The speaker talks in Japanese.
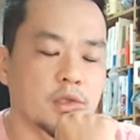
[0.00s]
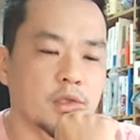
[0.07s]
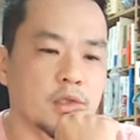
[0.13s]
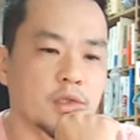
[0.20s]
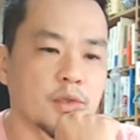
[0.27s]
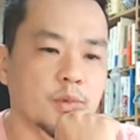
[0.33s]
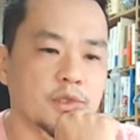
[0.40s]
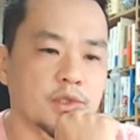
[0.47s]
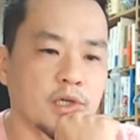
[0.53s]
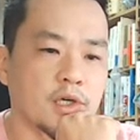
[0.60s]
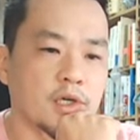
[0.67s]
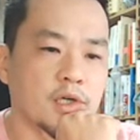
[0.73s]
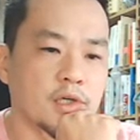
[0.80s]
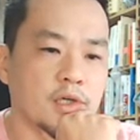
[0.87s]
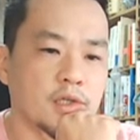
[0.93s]
でもさ、
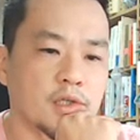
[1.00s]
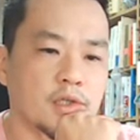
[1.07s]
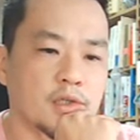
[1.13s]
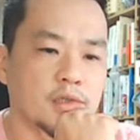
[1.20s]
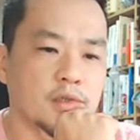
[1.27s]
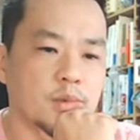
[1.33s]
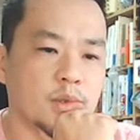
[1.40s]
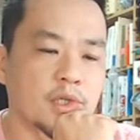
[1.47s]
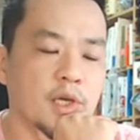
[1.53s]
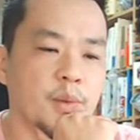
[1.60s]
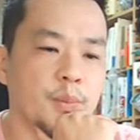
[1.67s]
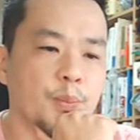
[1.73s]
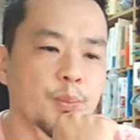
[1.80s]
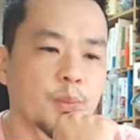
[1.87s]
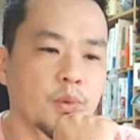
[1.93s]
その
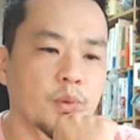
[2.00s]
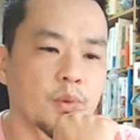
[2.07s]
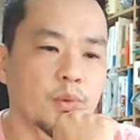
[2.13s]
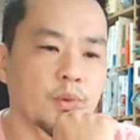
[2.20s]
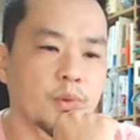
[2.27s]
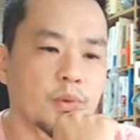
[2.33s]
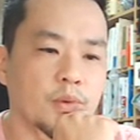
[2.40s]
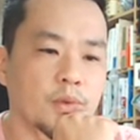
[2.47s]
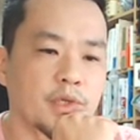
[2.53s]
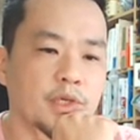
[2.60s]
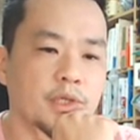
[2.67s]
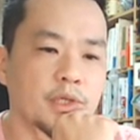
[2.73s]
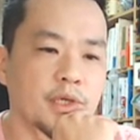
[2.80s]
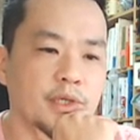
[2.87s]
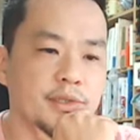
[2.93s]
憲法、
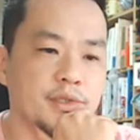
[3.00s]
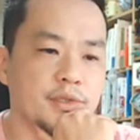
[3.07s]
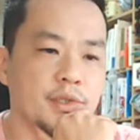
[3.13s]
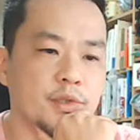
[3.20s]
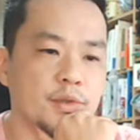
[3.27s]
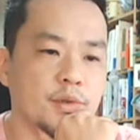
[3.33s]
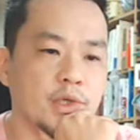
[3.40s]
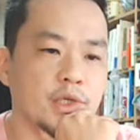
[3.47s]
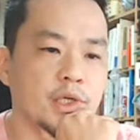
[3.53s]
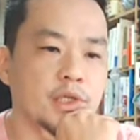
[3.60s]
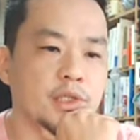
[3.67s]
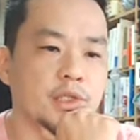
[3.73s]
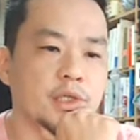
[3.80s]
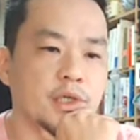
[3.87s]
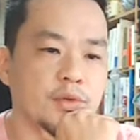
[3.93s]
立憲主義とは
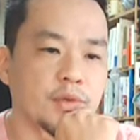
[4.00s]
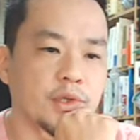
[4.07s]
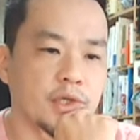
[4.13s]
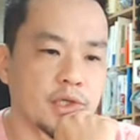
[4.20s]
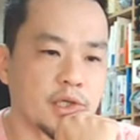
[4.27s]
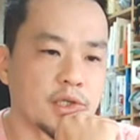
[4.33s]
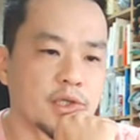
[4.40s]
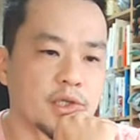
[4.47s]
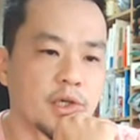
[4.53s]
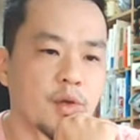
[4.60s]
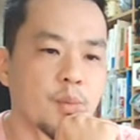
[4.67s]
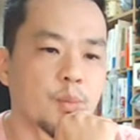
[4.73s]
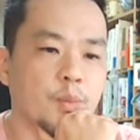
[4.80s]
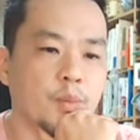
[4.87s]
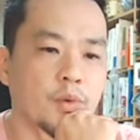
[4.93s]
何かとかね、
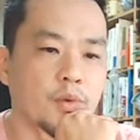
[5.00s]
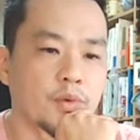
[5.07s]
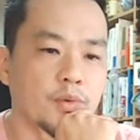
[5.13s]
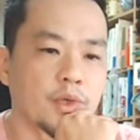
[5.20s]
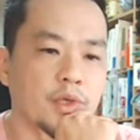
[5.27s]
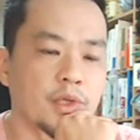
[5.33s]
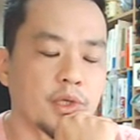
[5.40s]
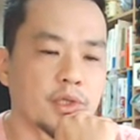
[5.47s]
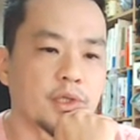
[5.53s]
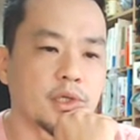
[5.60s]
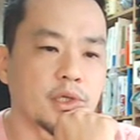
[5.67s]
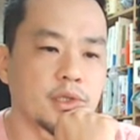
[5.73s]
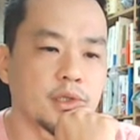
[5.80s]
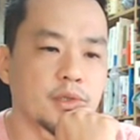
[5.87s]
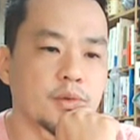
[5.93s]
憲法とは何
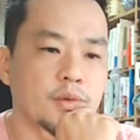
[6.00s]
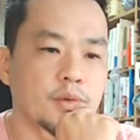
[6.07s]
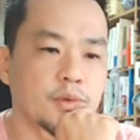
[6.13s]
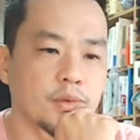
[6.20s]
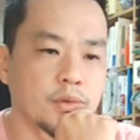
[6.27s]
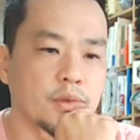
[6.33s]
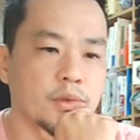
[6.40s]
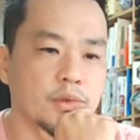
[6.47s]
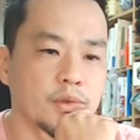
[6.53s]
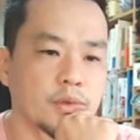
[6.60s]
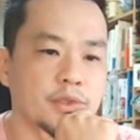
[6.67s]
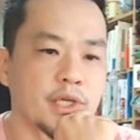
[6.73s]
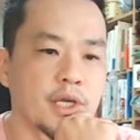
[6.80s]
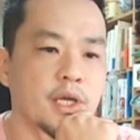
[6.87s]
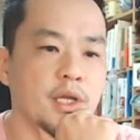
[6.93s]
かっていうことの
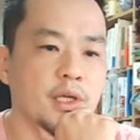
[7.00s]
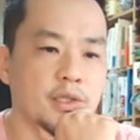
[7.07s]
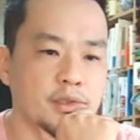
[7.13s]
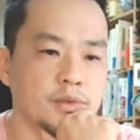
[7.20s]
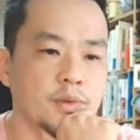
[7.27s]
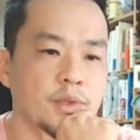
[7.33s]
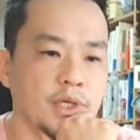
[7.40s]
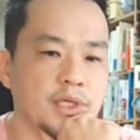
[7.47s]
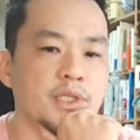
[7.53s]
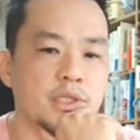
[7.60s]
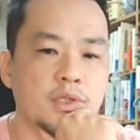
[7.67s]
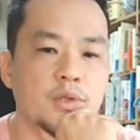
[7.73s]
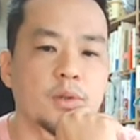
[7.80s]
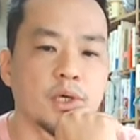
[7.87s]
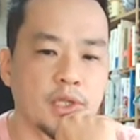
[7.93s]
成立の歴
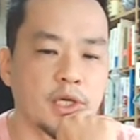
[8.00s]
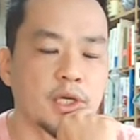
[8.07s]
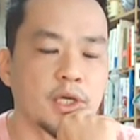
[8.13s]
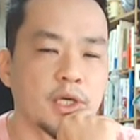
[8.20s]
史とかね、